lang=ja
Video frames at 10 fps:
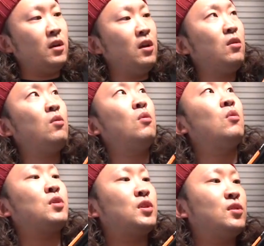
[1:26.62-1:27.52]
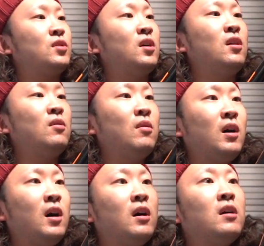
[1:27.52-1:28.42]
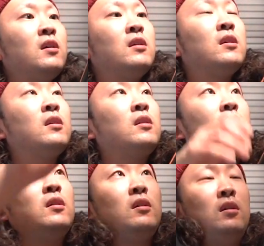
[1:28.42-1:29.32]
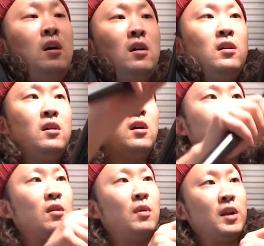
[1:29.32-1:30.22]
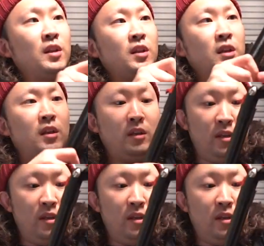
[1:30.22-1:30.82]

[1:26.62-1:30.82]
結構質感は安価な割に